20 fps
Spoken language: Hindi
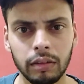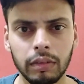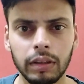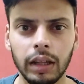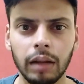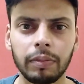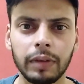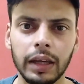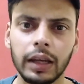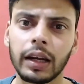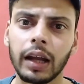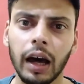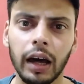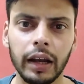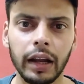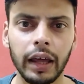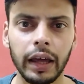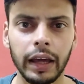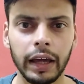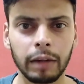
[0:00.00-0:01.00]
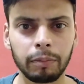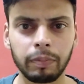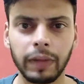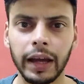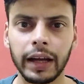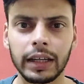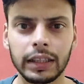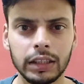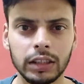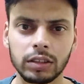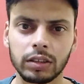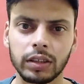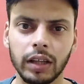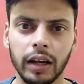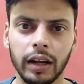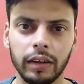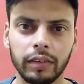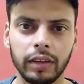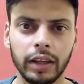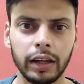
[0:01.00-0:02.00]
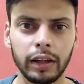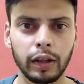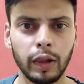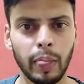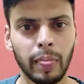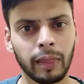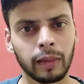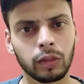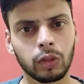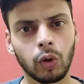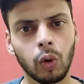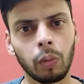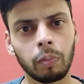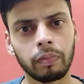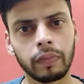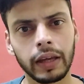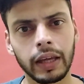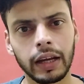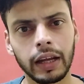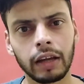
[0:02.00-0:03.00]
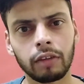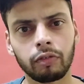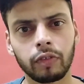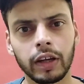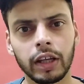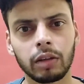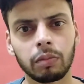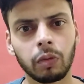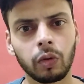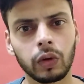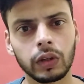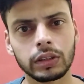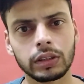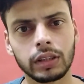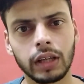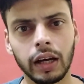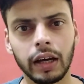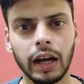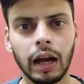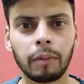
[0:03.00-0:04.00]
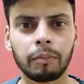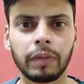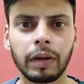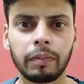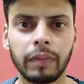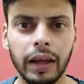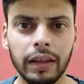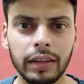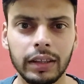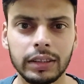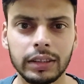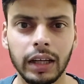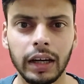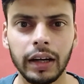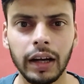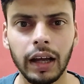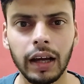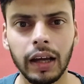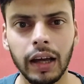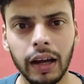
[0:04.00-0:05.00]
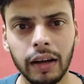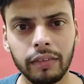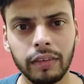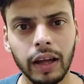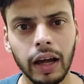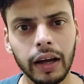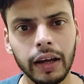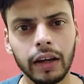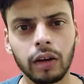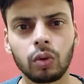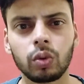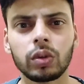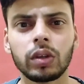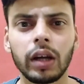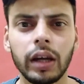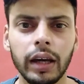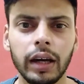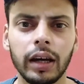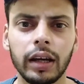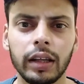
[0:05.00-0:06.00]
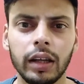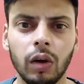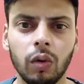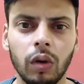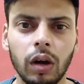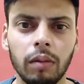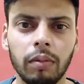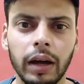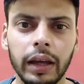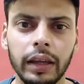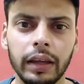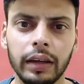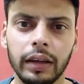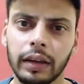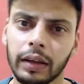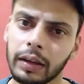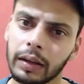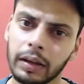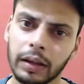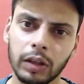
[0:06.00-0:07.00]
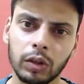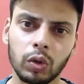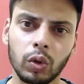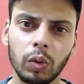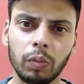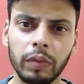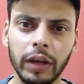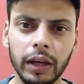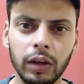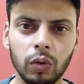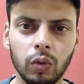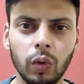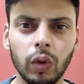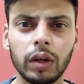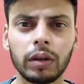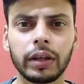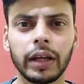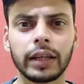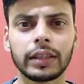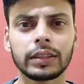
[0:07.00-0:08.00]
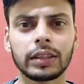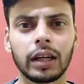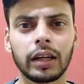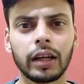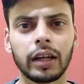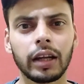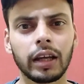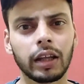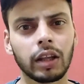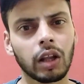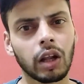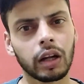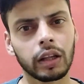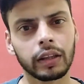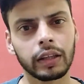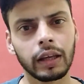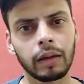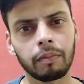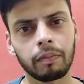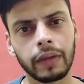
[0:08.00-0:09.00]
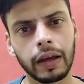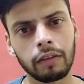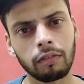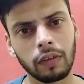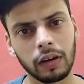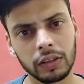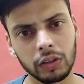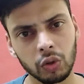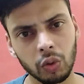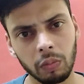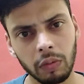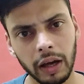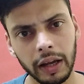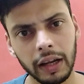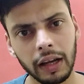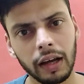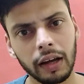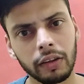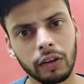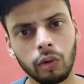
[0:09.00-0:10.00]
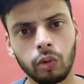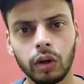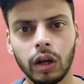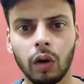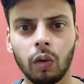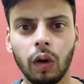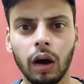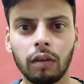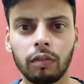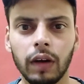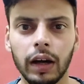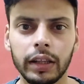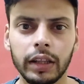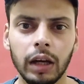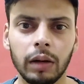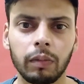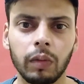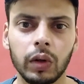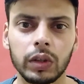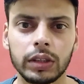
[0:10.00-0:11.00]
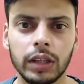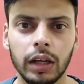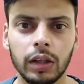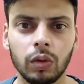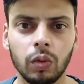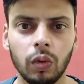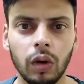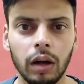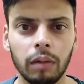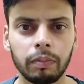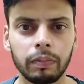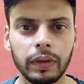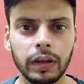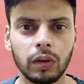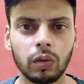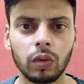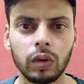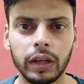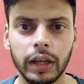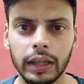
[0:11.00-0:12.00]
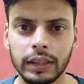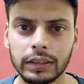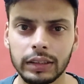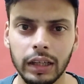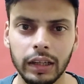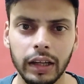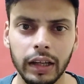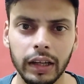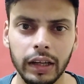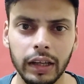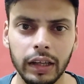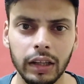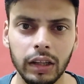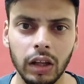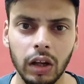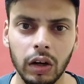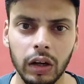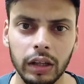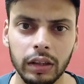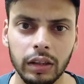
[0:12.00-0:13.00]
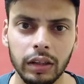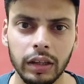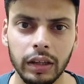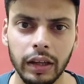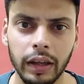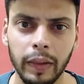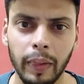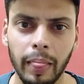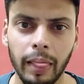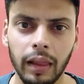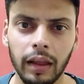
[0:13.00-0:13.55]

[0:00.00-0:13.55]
मतलब खिलाना है पैकेट इस तरह से तो मेरे फेसबुक इंस्टाग्राम पे मैसेज करना घर से आगे ख़ुद लेकर जाऊँगा भाई तुम्हें कोई टेंशन लेने की ज़रूरत नहीं है मैं तुम्हारे घर से उठाऊंगा वहाँ तक पहुँचा दूंगा बिल्कुल टेंशन लेने की ज़रूरत नहीं है